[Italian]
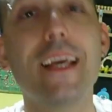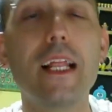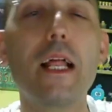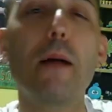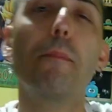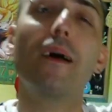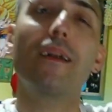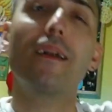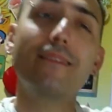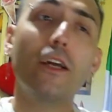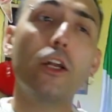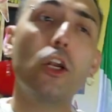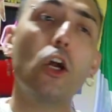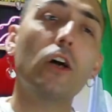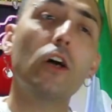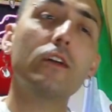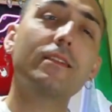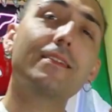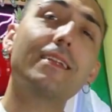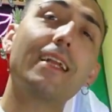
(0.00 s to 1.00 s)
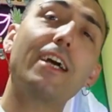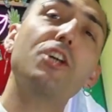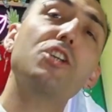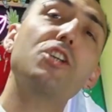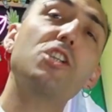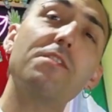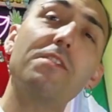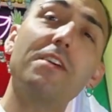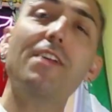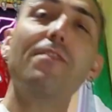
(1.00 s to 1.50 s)
da parte nostra che
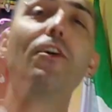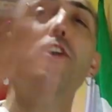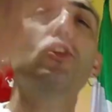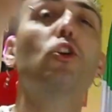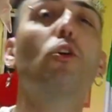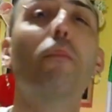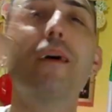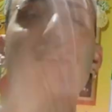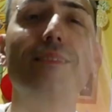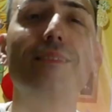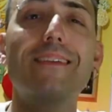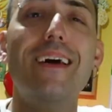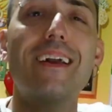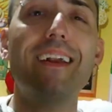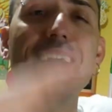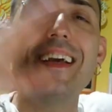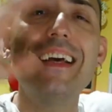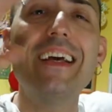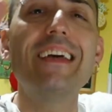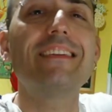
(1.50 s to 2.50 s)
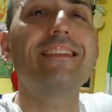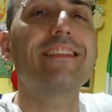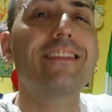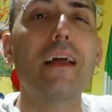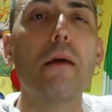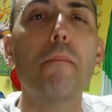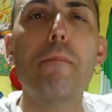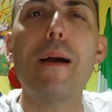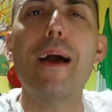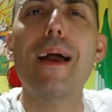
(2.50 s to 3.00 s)
ci avete fatto passare
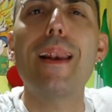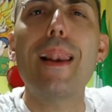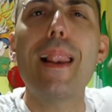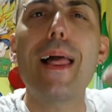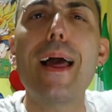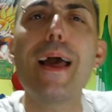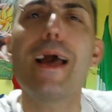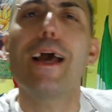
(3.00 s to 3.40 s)
ste belle